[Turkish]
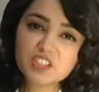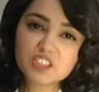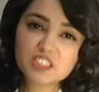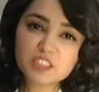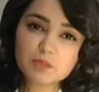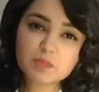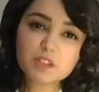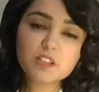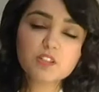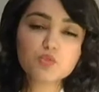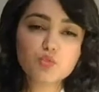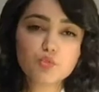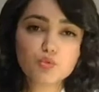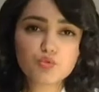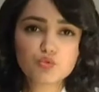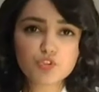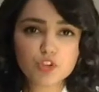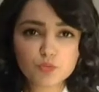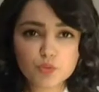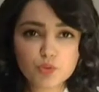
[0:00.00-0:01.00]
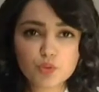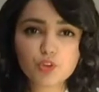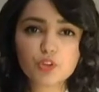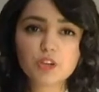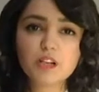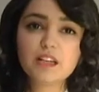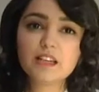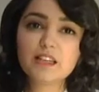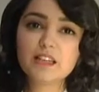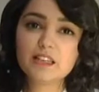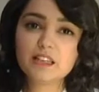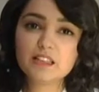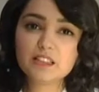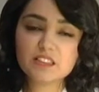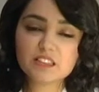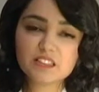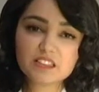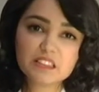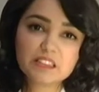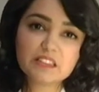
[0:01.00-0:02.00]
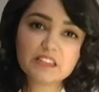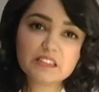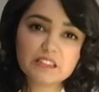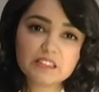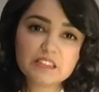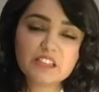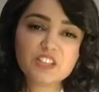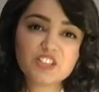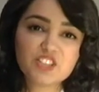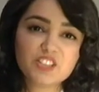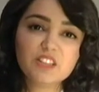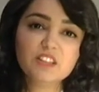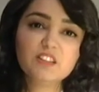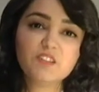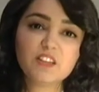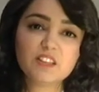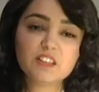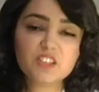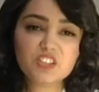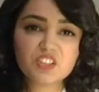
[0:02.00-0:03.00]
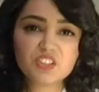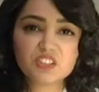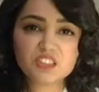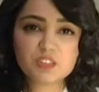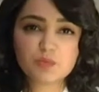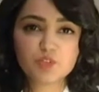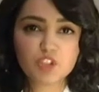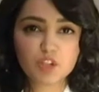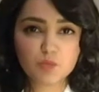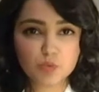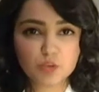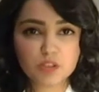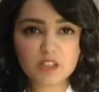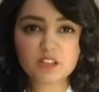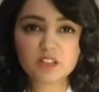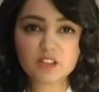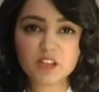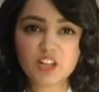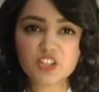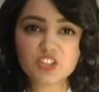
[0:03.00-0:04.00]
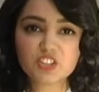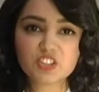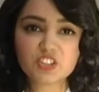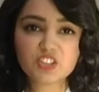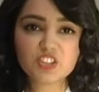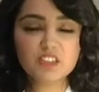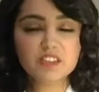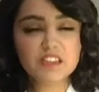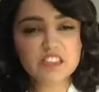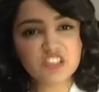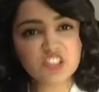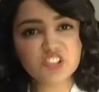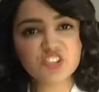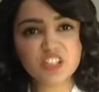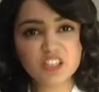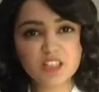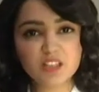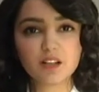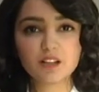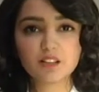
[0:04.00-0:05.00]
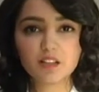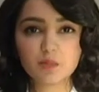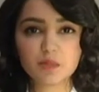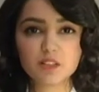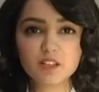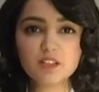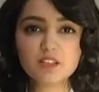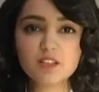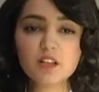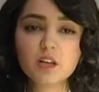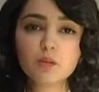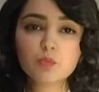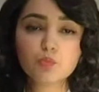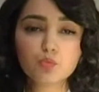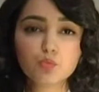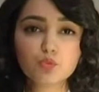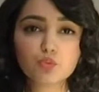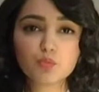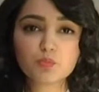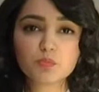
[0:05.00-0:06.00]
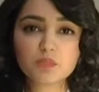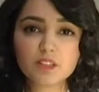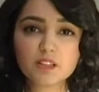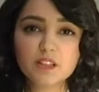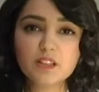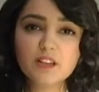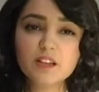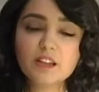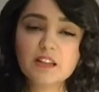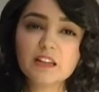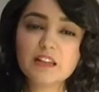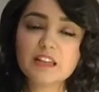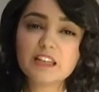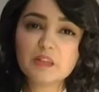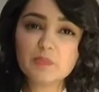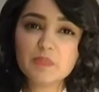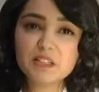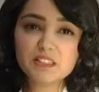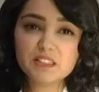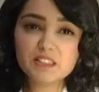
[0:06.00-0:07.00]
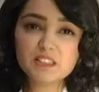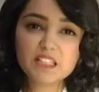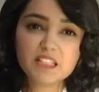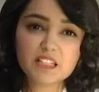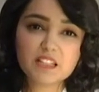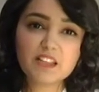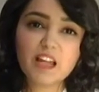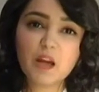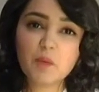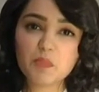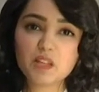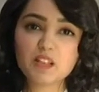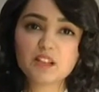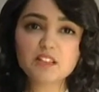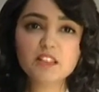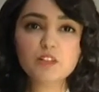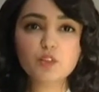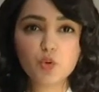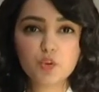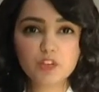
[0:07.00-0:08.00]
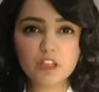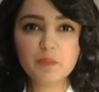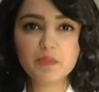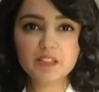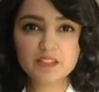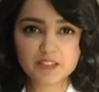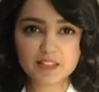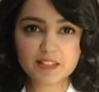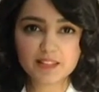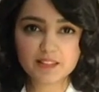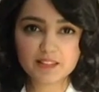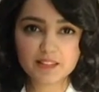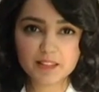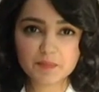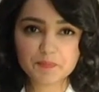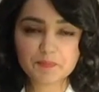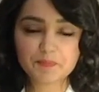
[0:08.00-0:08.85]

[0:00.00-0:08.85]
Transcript: kısmı çok çabuk e, ısındığı için ve dış kısım çabuk katılaştığı için içi çiğ kalabilir. Bu durumda da e, besin zehirlenmeleri de görülebilir ette.